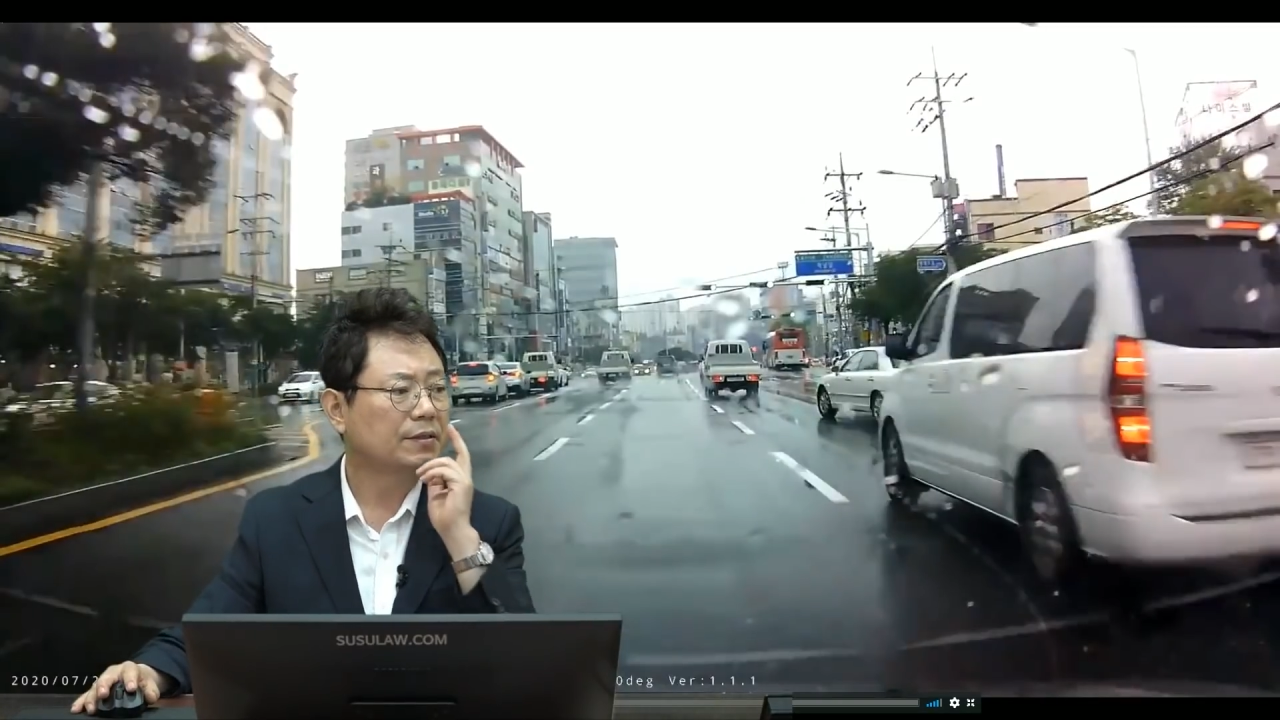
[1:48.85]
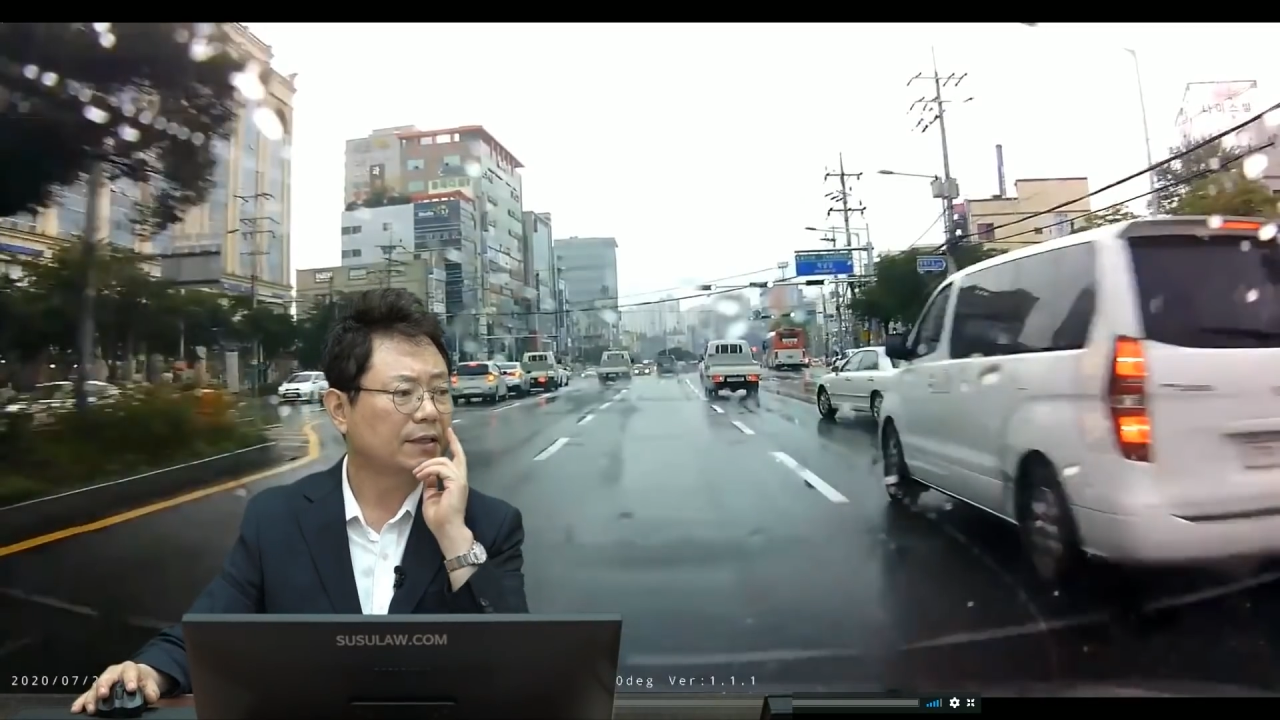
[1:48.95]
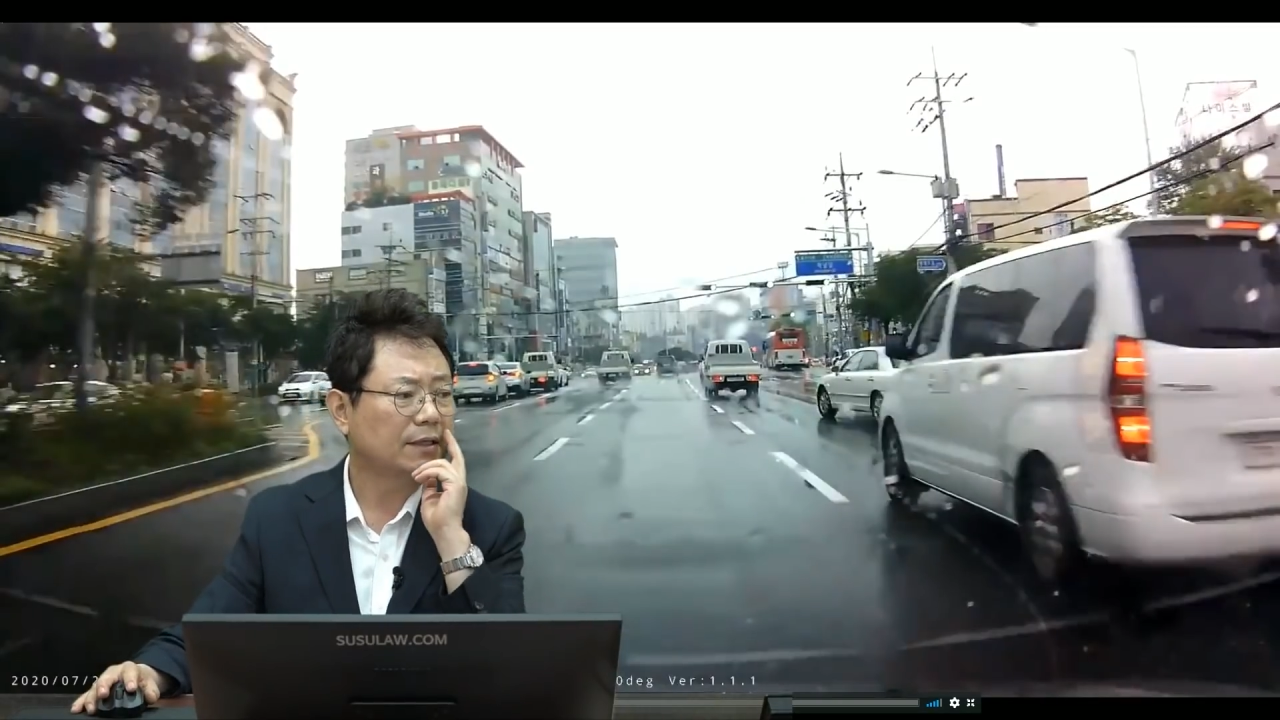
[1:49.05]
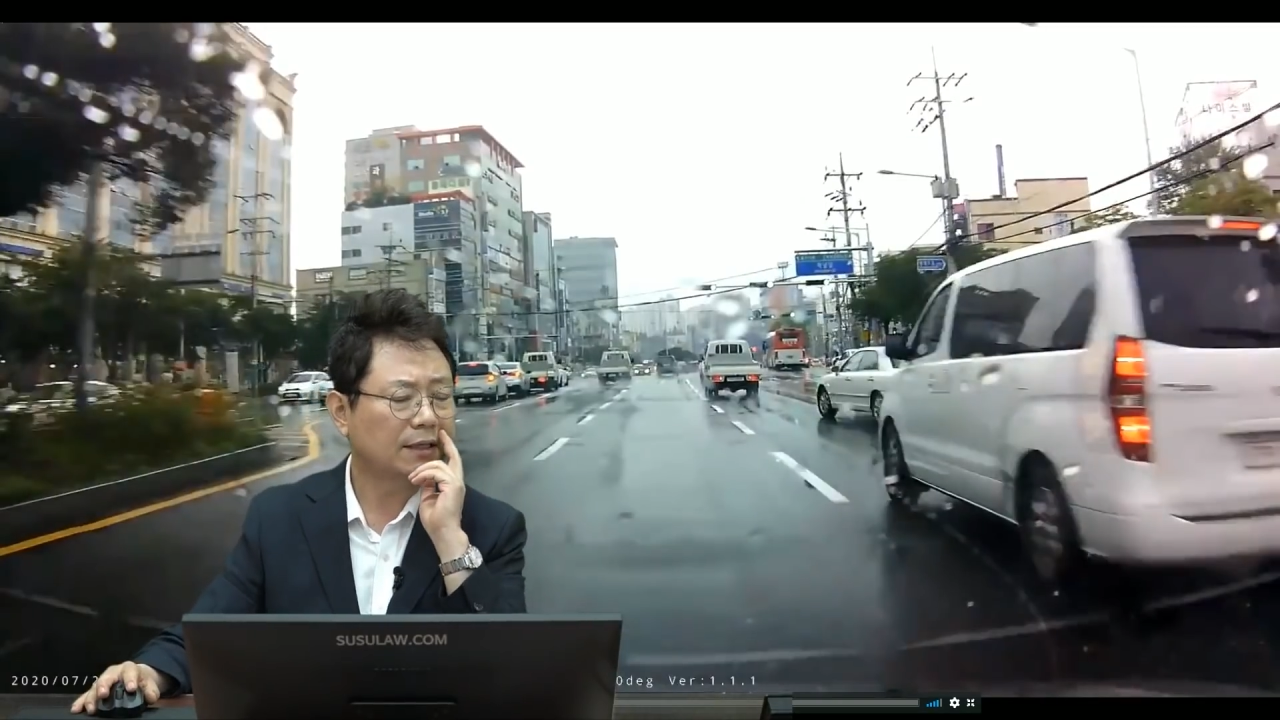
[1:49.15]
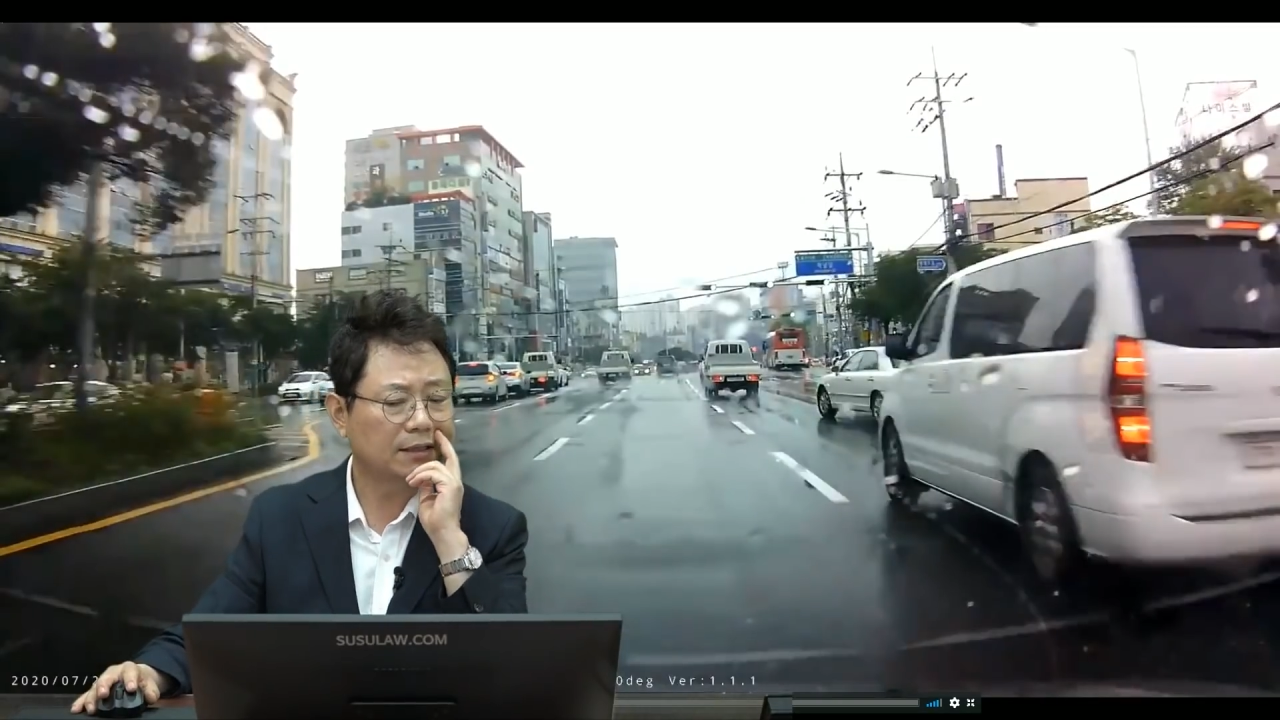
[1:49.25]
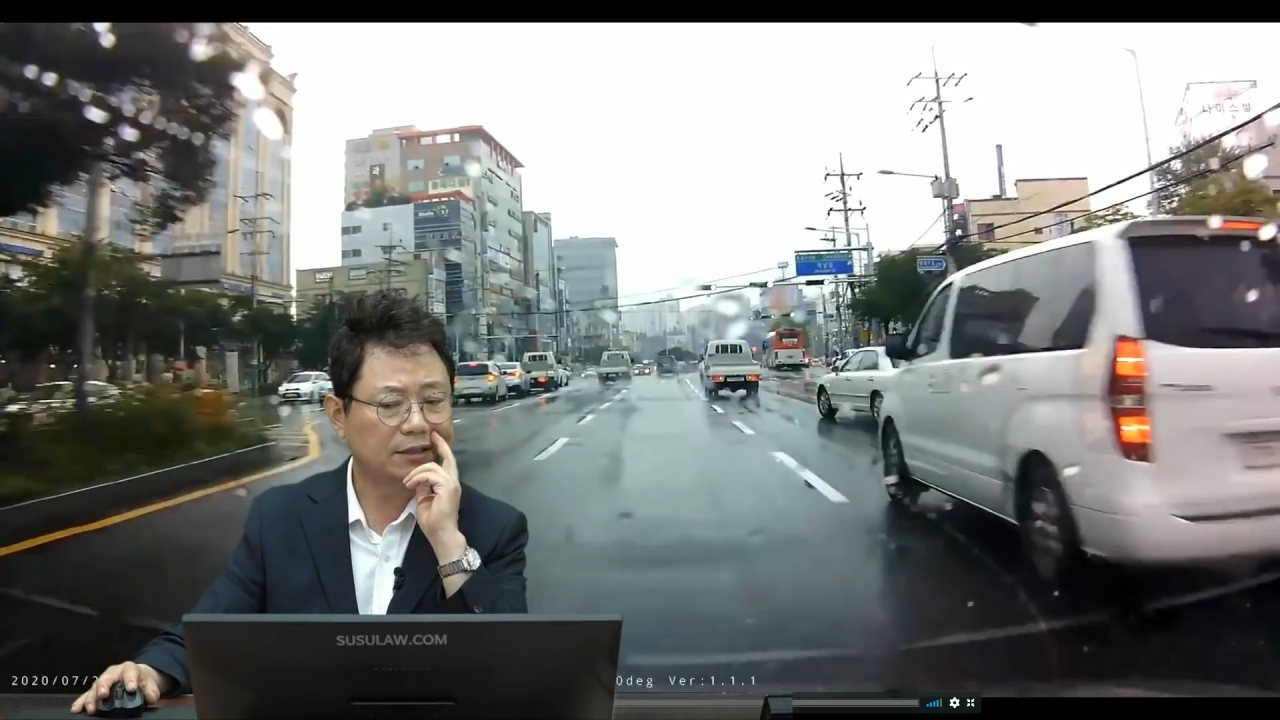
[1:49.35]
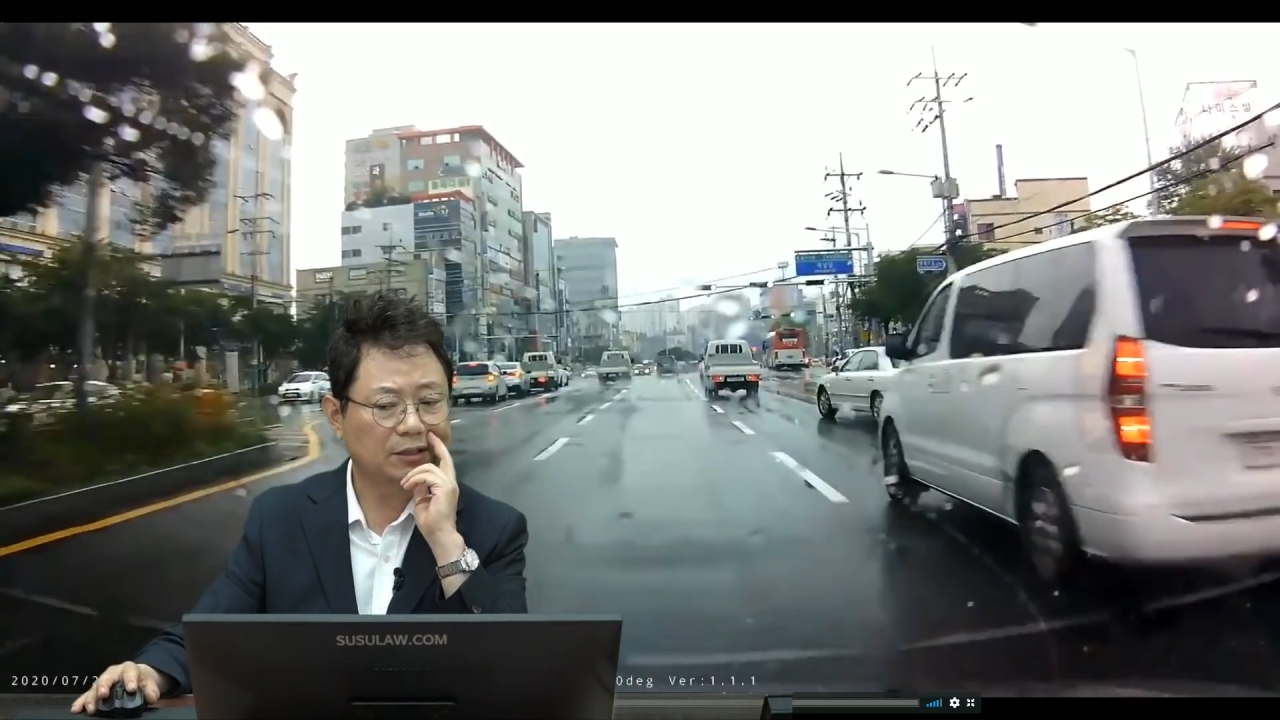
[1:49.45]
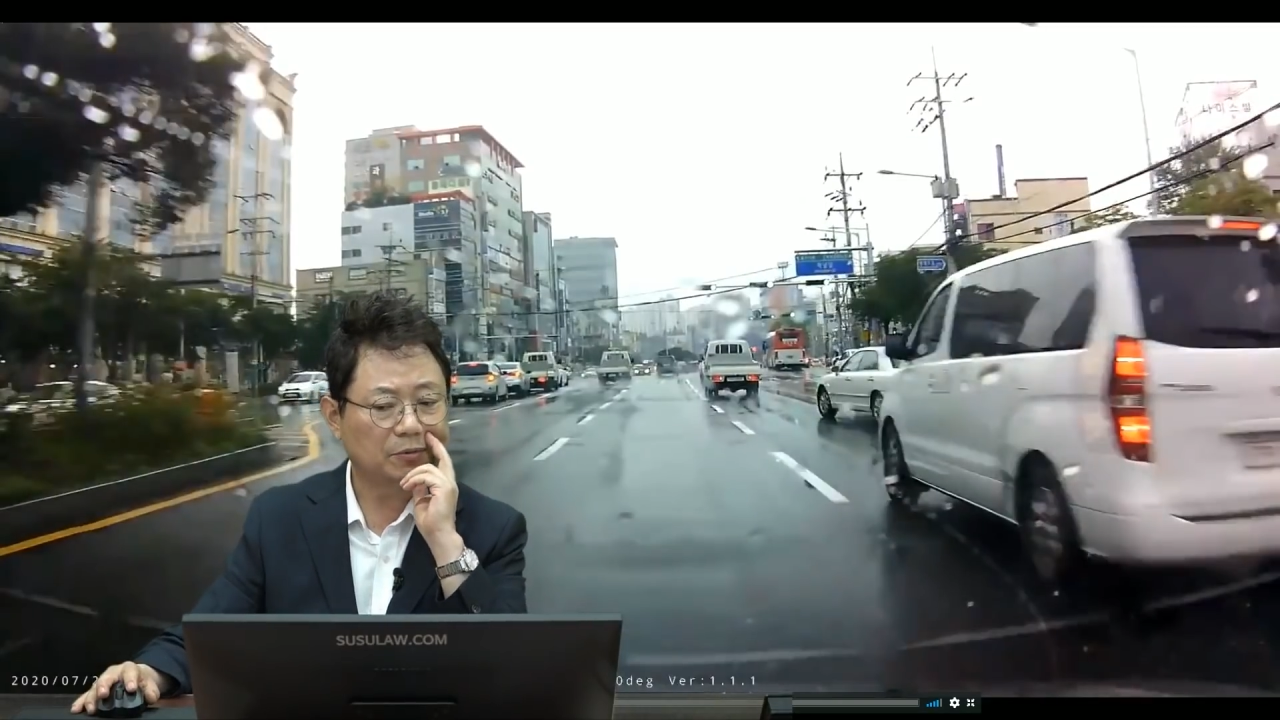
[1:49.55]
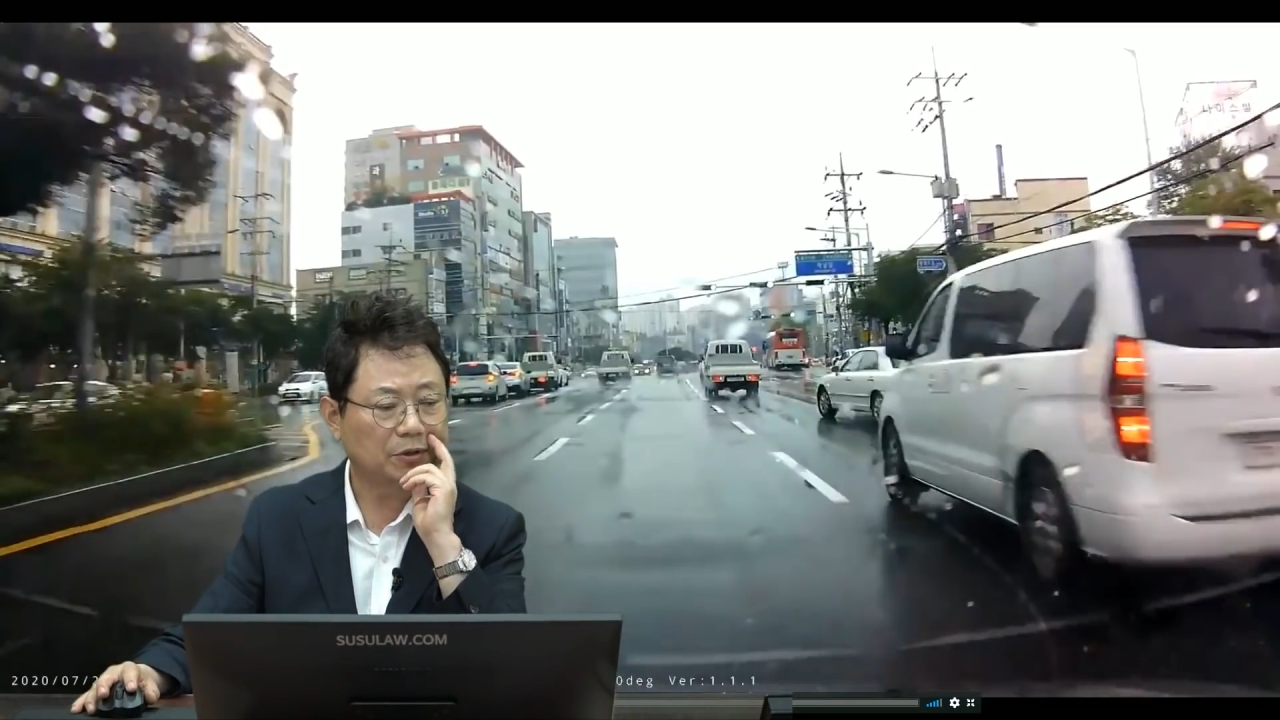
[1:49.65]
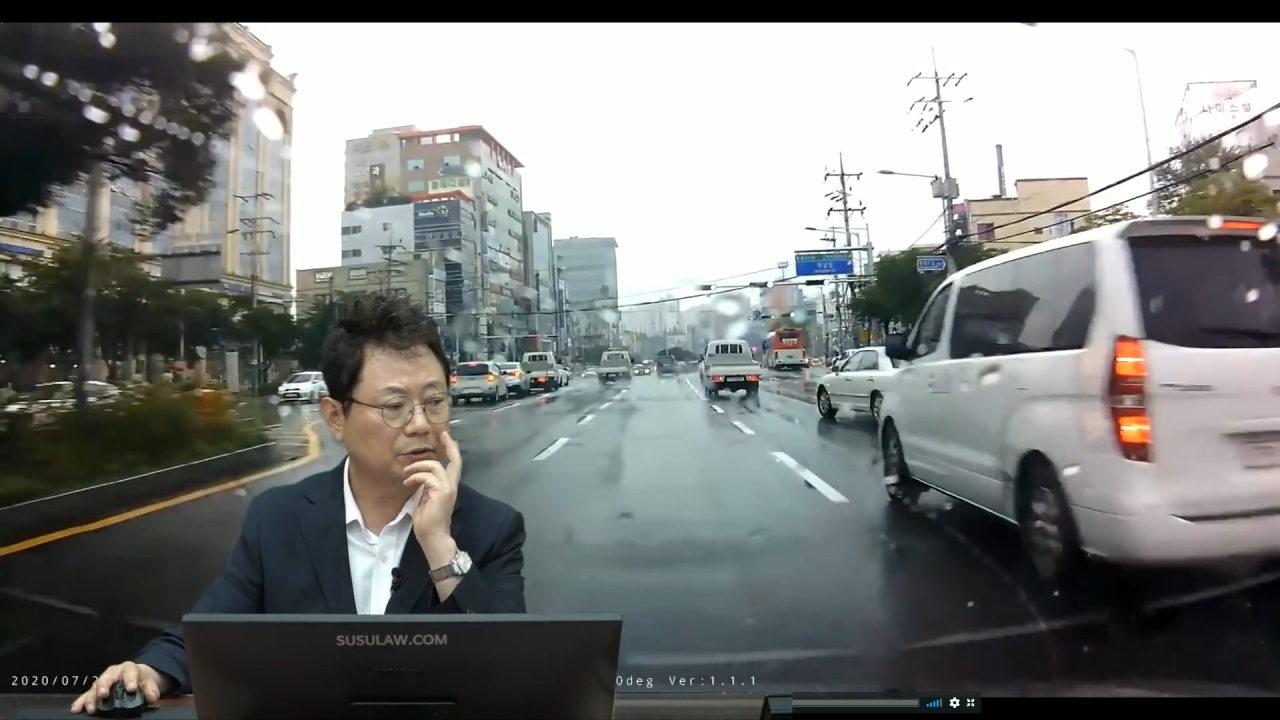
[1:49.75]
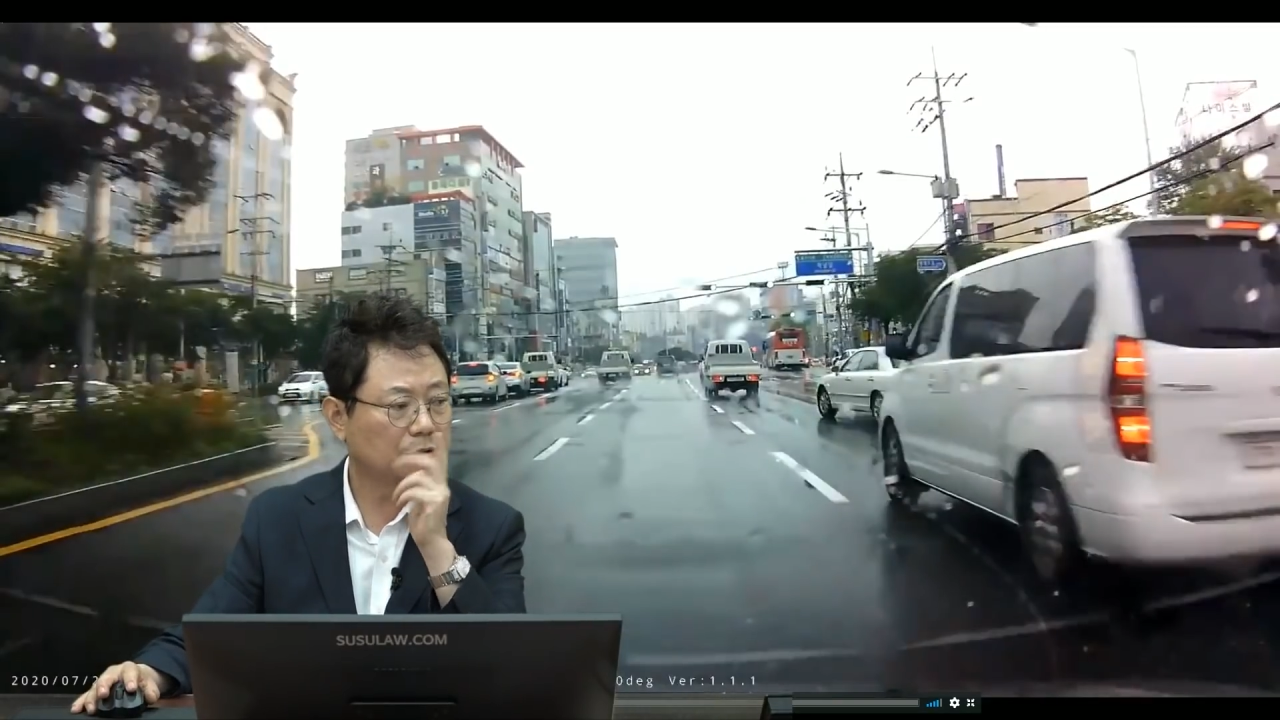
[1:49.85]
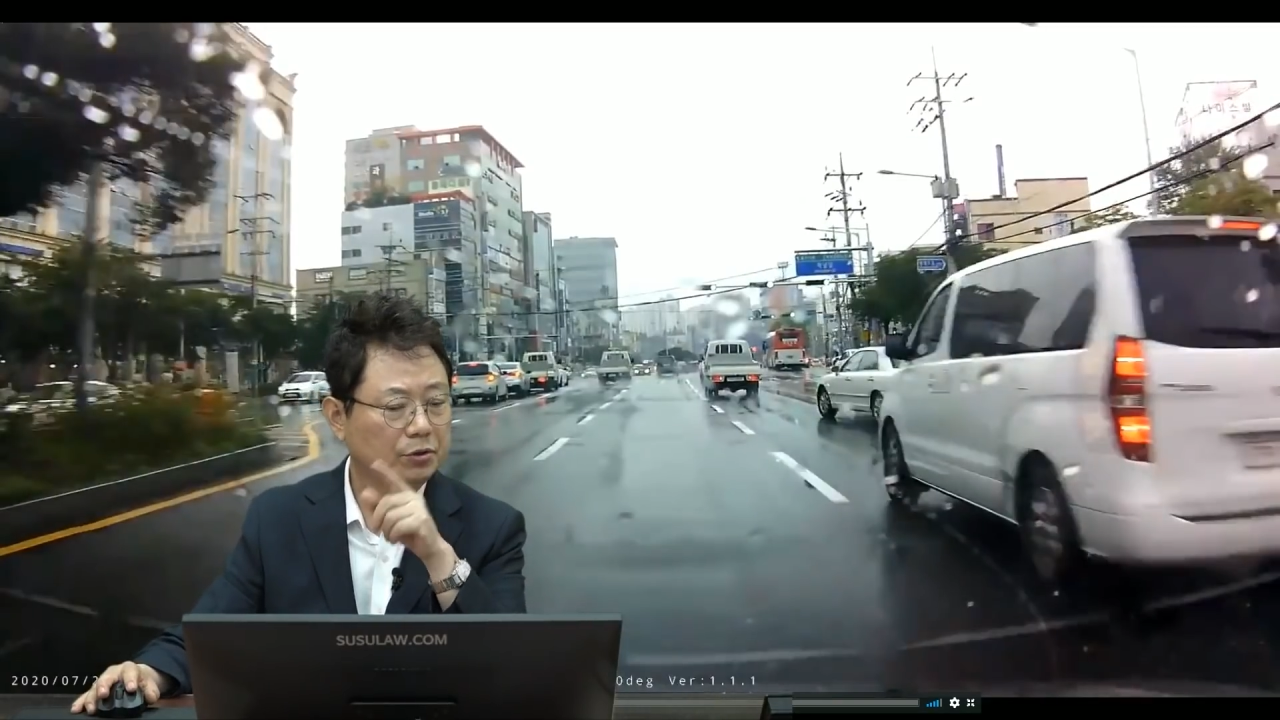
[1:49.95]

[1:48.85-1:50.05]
생각했더라면